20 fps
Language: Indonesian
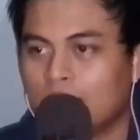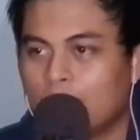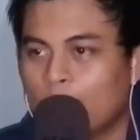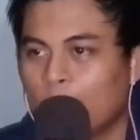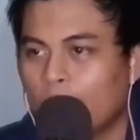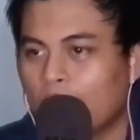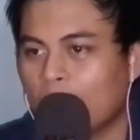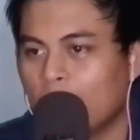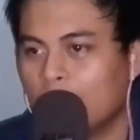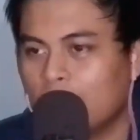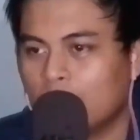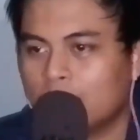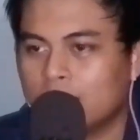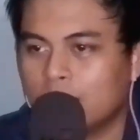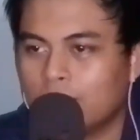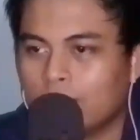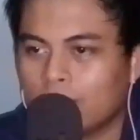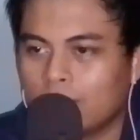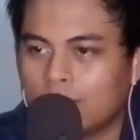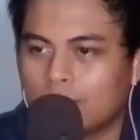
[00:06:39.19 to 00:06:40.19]
Gue
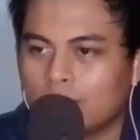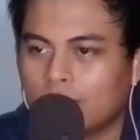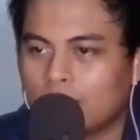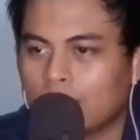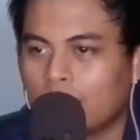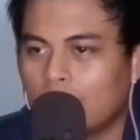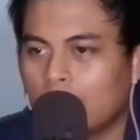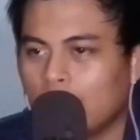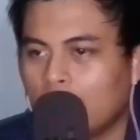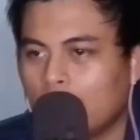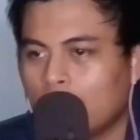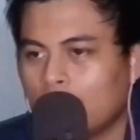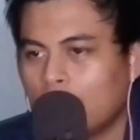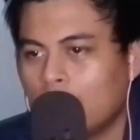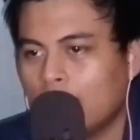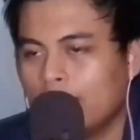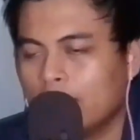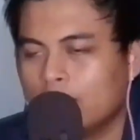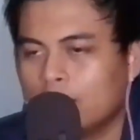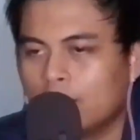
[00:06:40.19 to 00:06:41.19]
rekomendasi buat nonton kalian
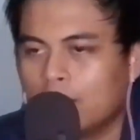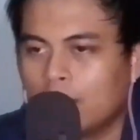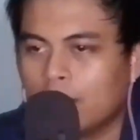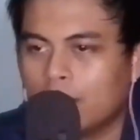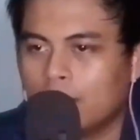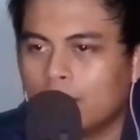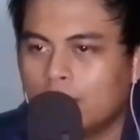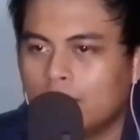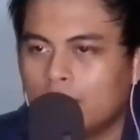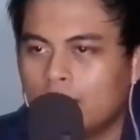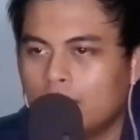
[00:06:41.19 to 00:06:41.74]
Another